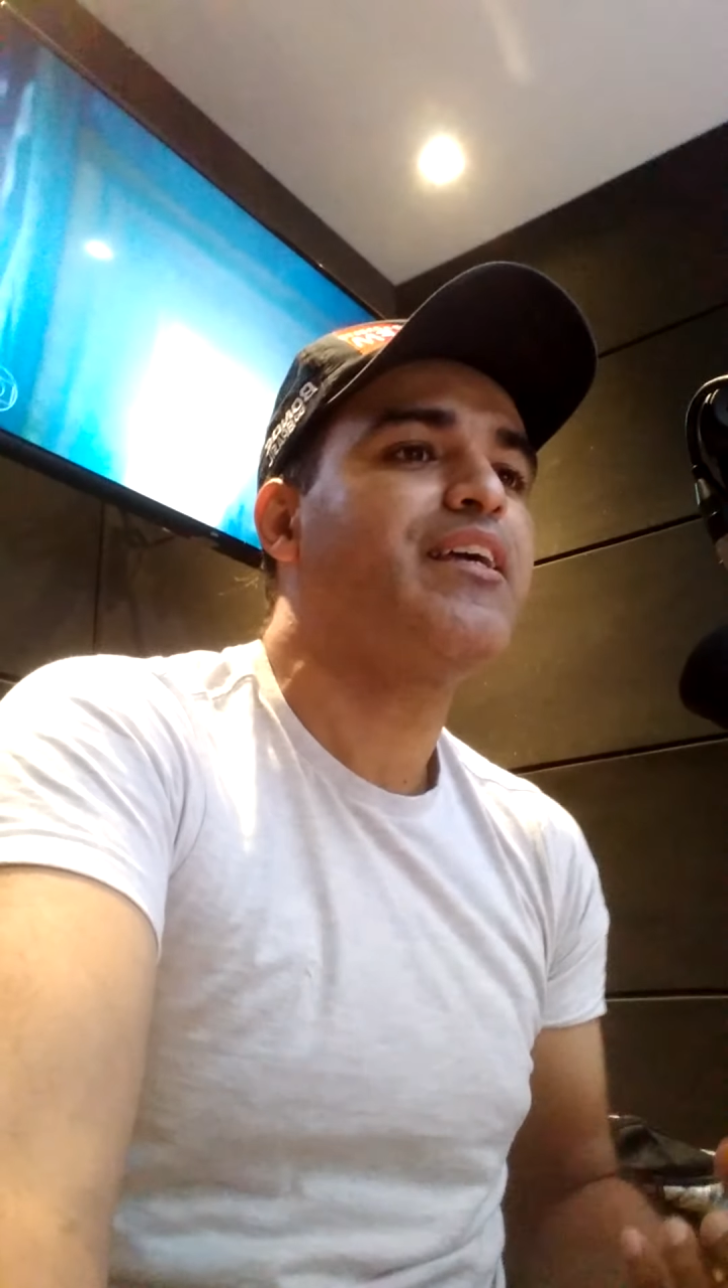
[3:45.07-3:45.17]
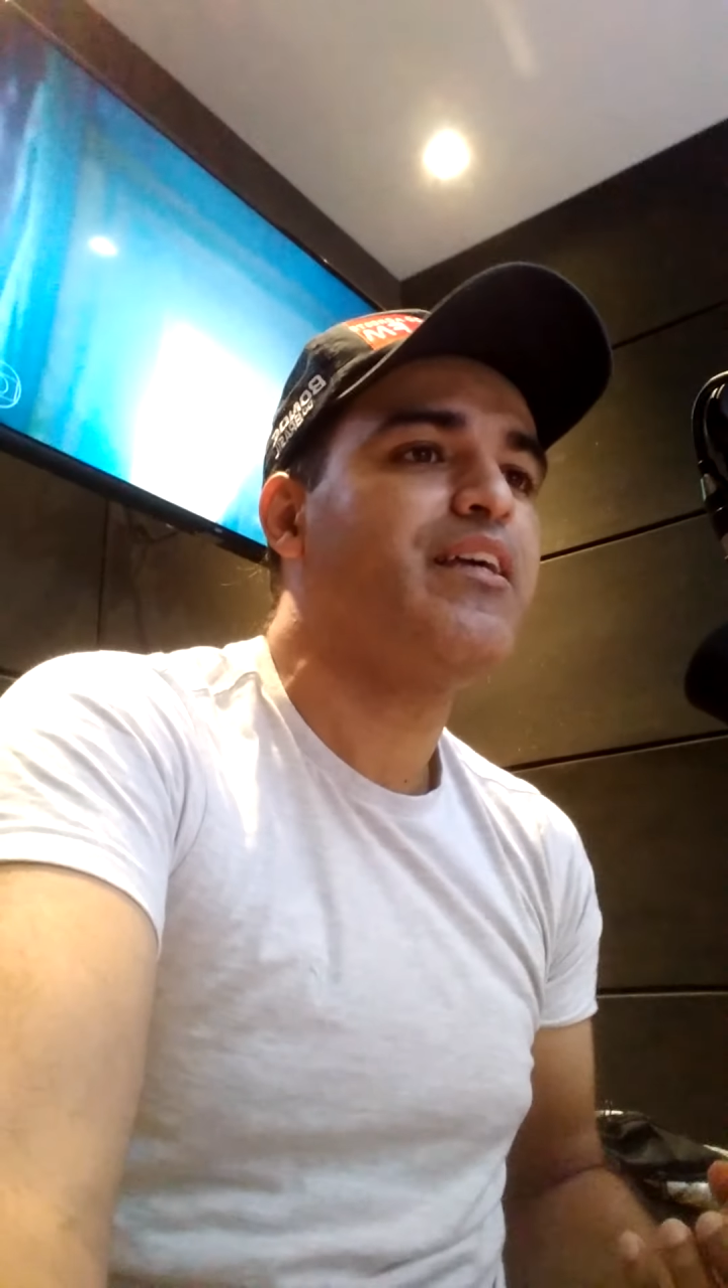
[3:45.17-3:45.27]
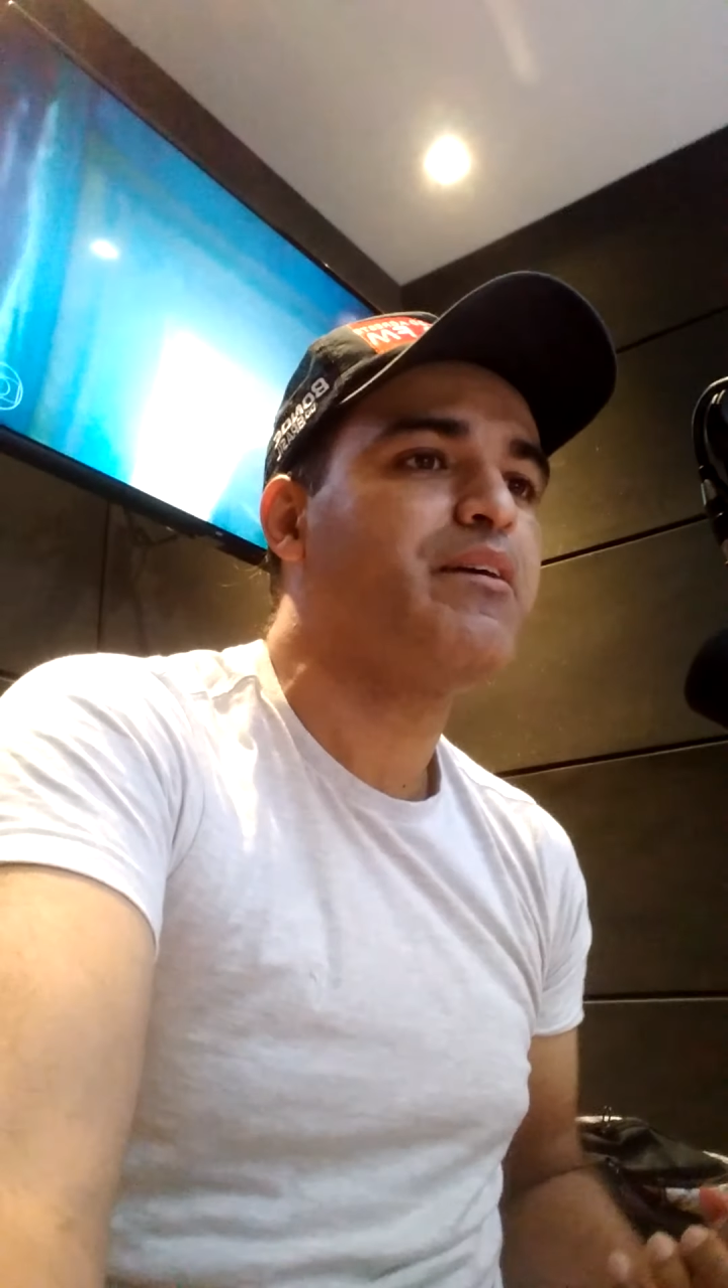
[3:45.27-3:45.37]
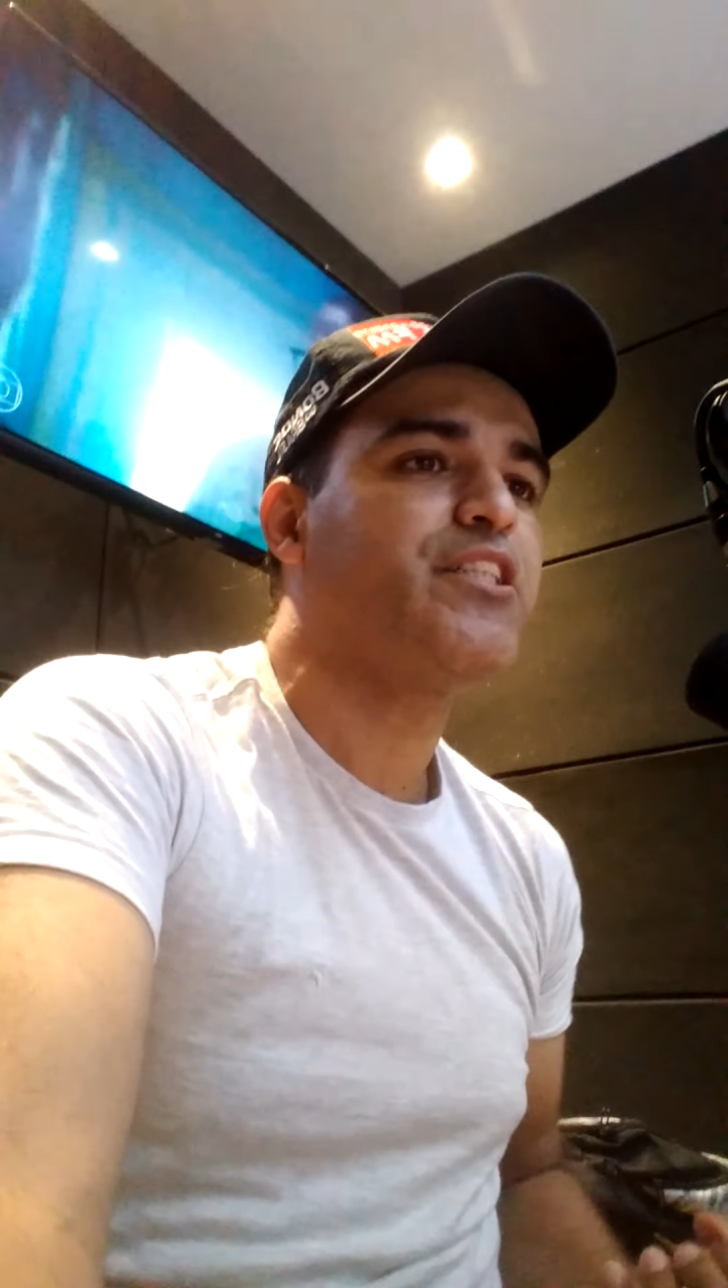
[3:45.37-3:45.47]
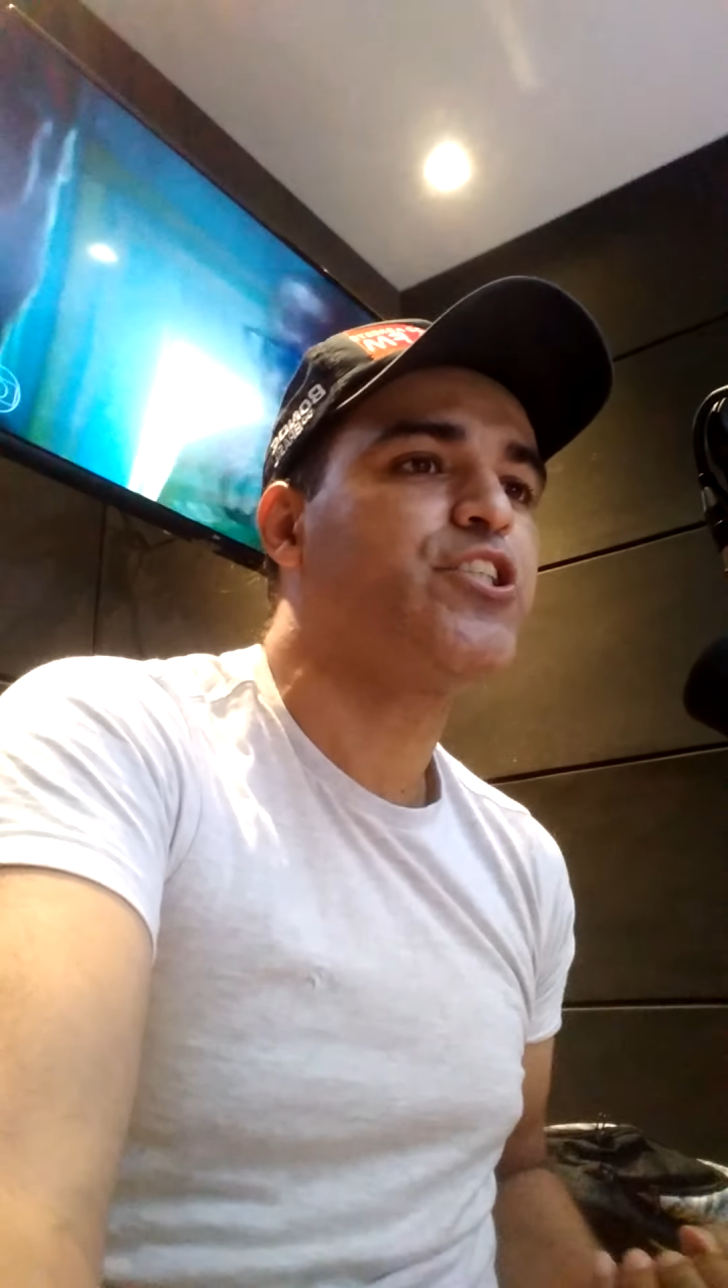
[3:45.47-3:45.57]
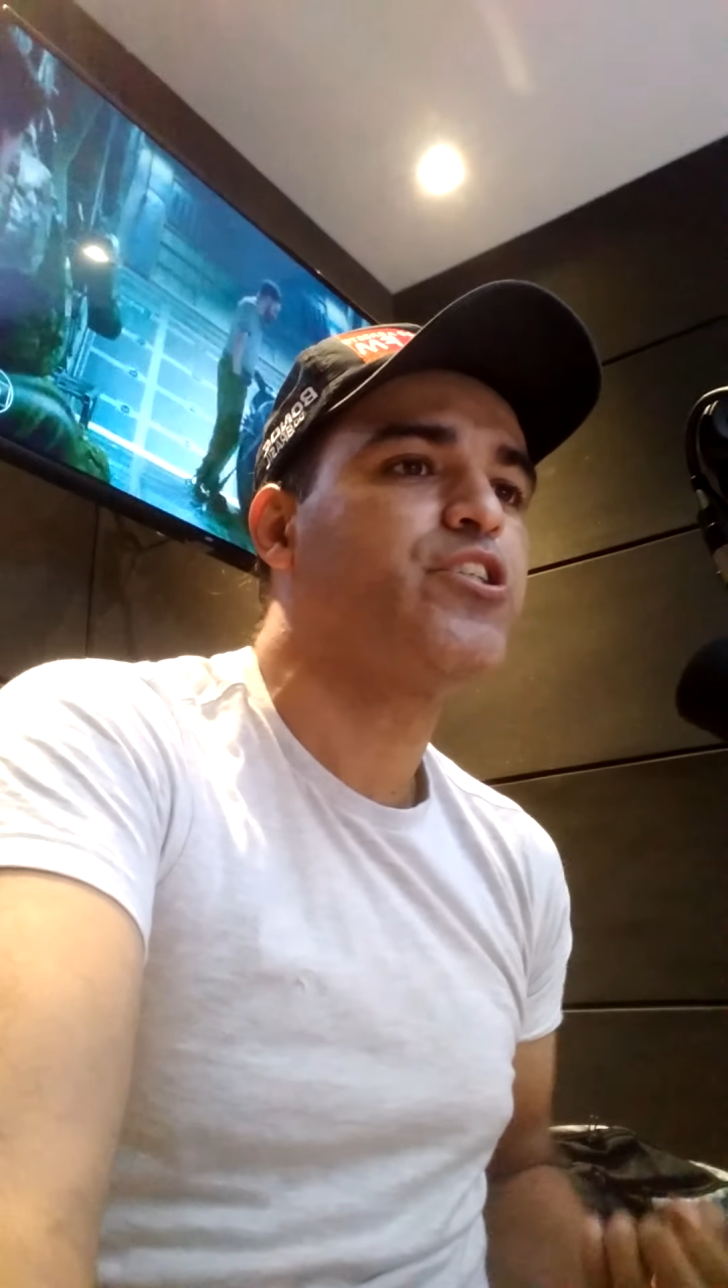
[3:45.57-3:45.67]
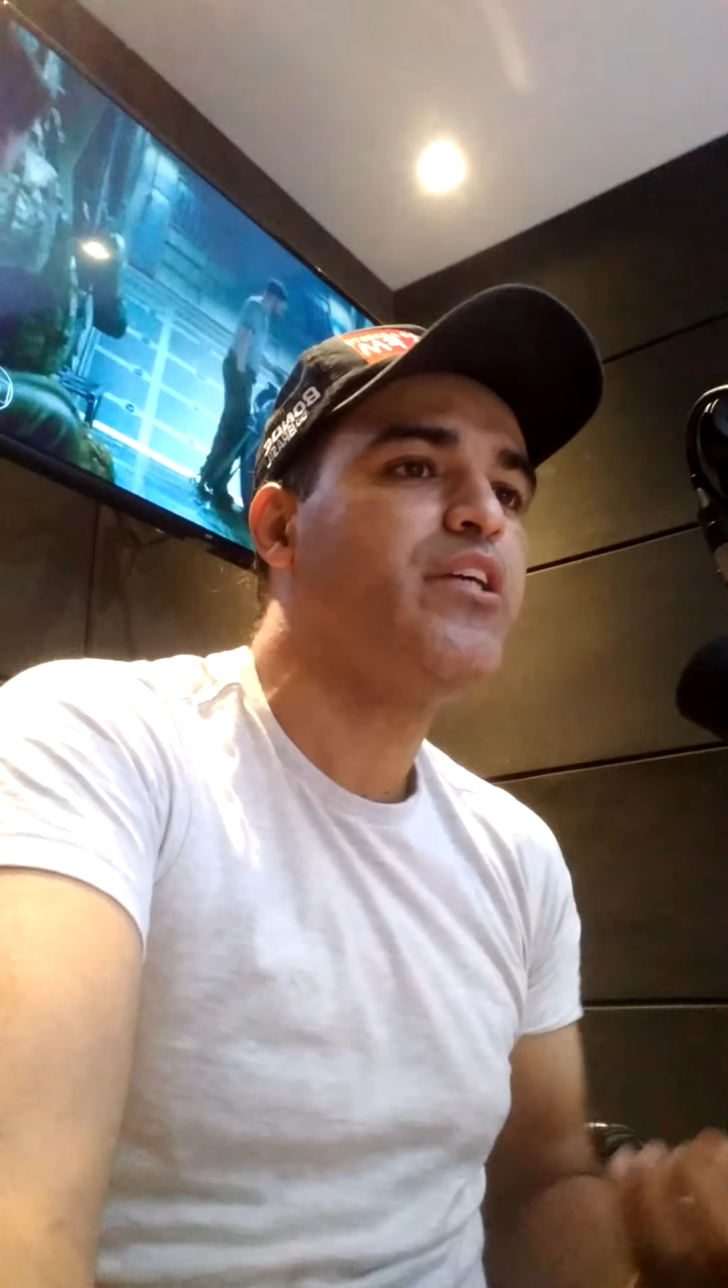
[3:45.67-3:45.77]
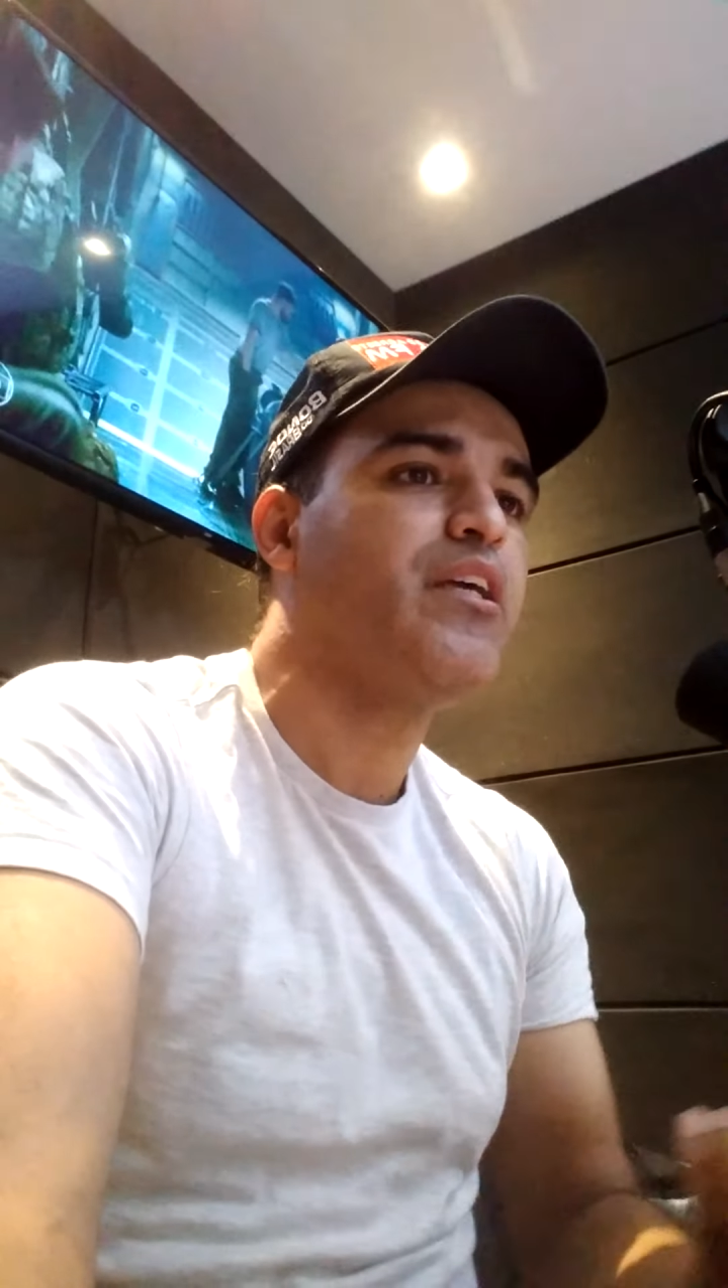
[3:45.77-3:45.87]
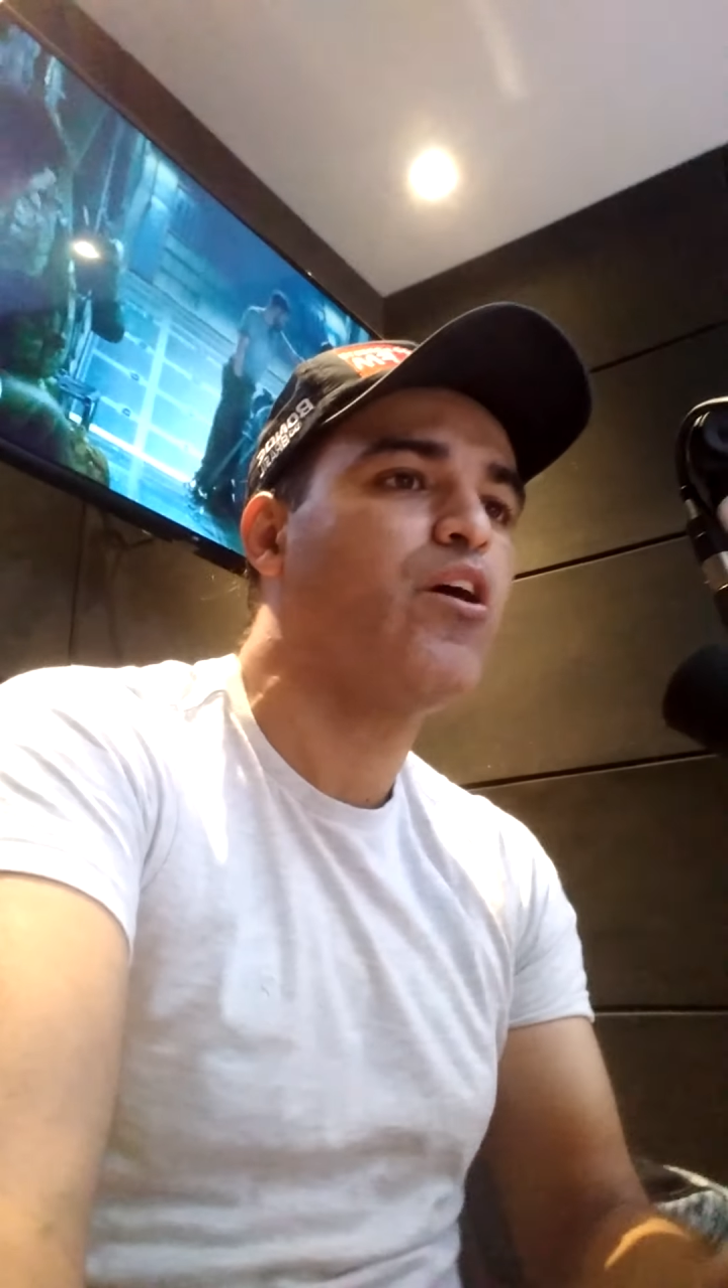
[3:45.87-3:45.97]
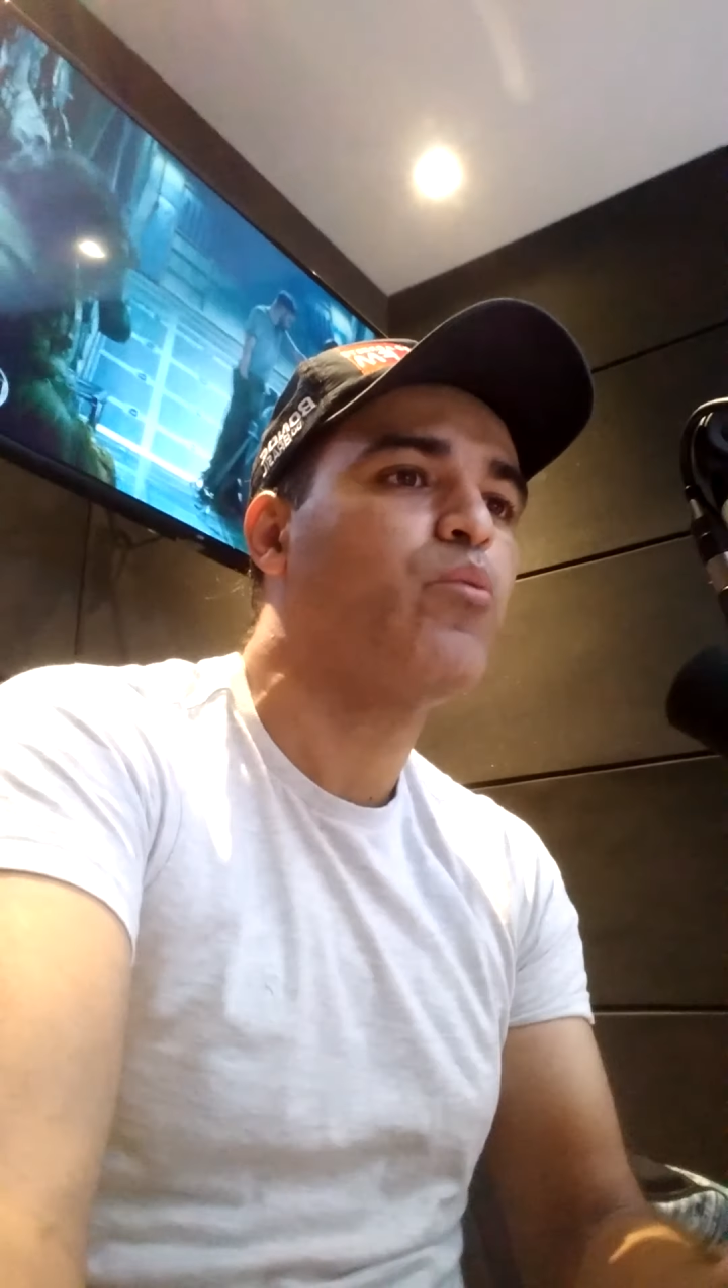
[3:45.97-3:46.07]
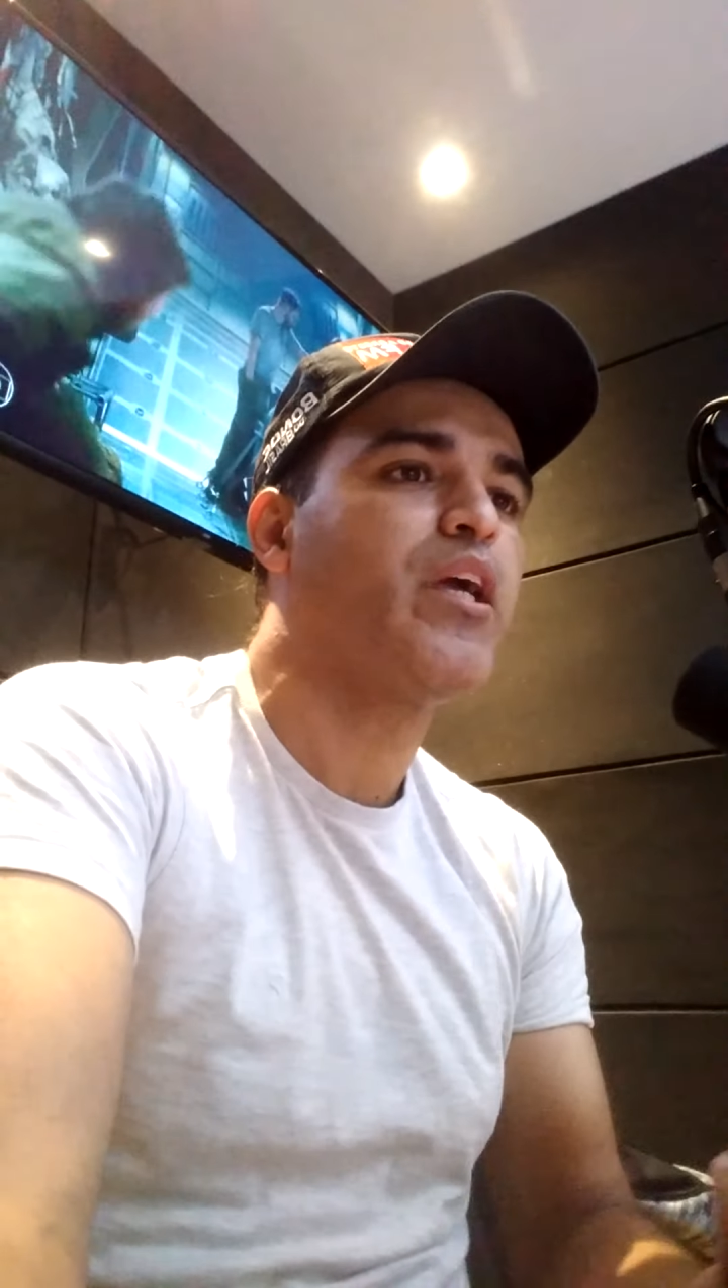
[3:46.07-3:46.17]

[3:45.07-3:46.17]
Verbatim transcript: que xingam,